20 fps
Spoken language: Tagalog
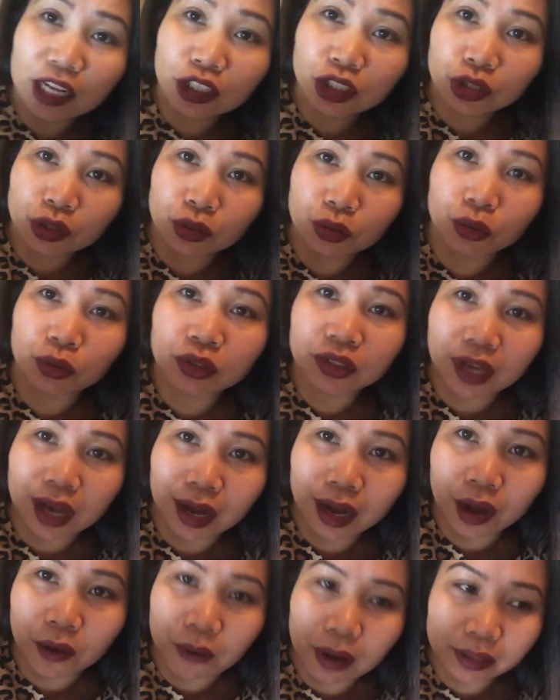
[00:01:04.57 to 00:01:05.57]
lunch doon
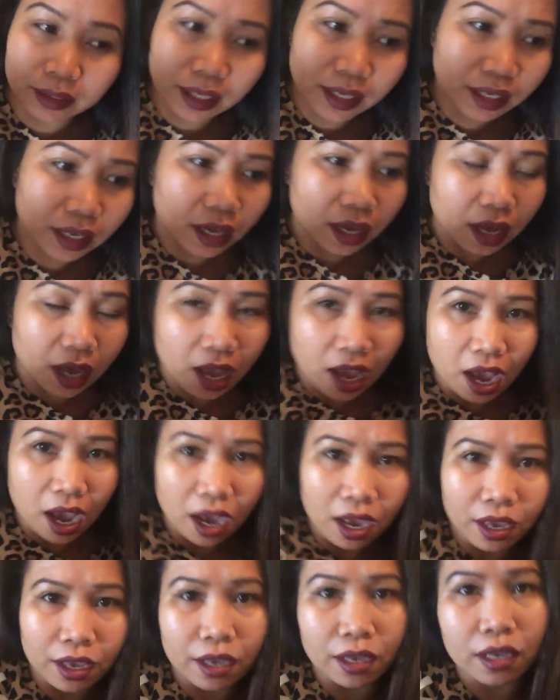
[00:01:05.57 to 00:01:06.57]
gagawa. I think,
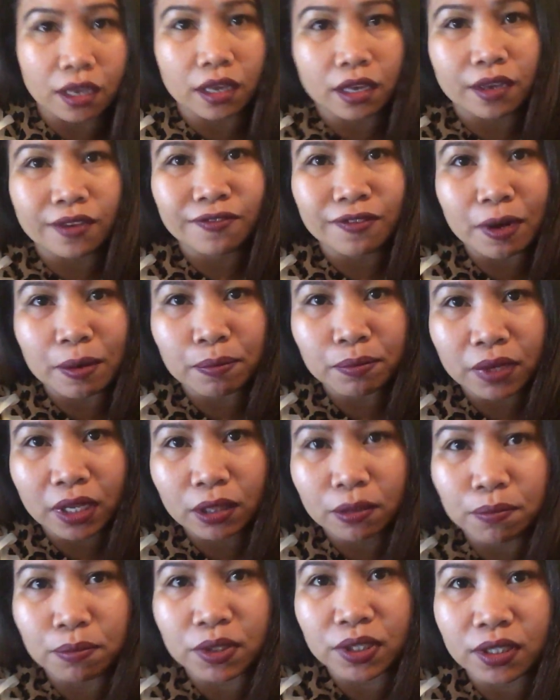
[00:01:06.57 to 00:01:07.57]
if I'm
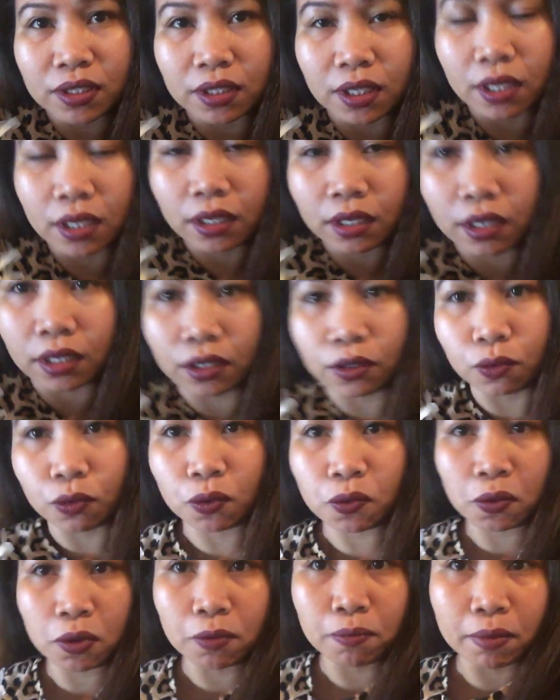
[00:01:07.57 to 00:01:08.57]
not mistaken,
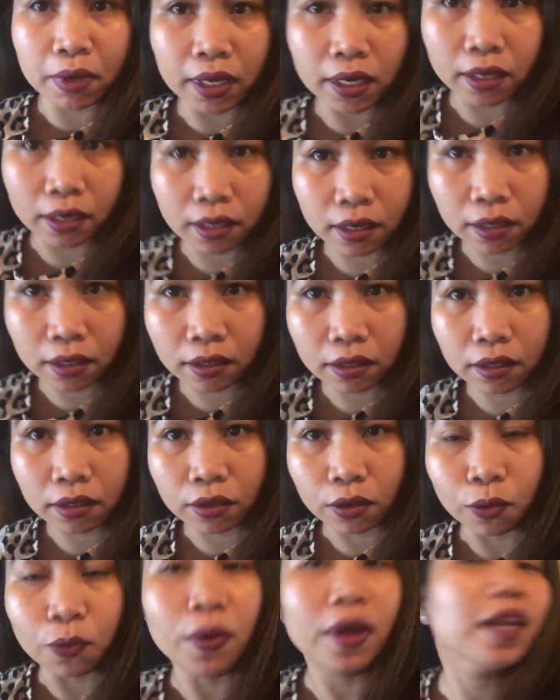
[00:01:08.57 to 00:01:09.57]
we will make,
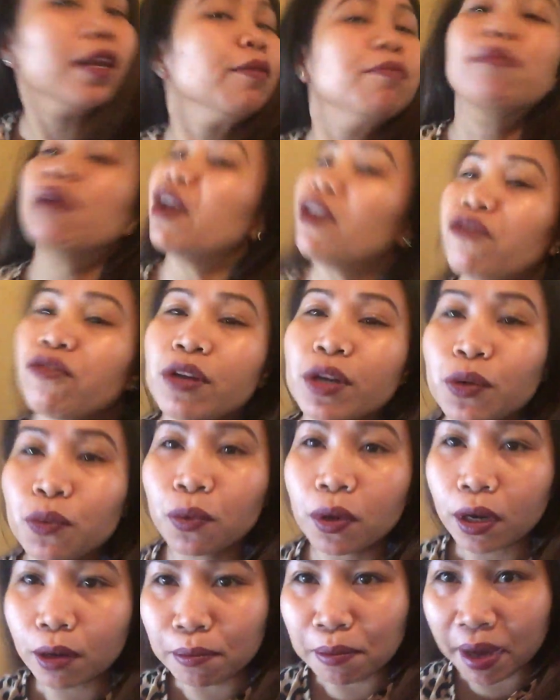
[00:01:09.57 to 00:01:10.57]
well, my
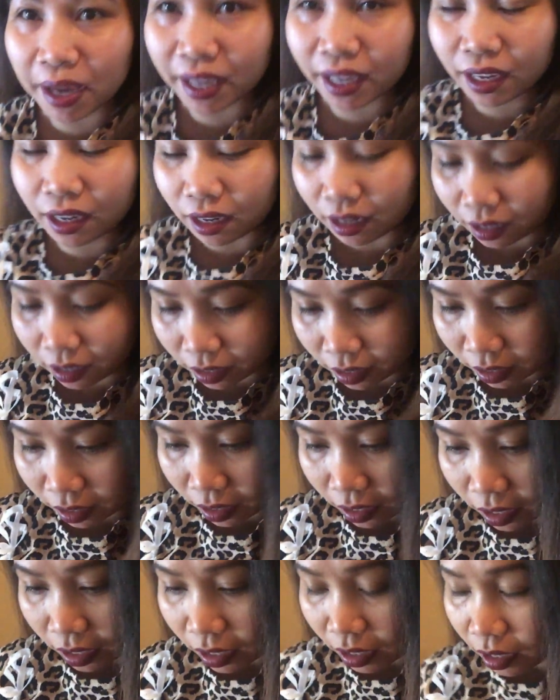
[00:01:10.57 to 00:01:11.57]
friend will make uh,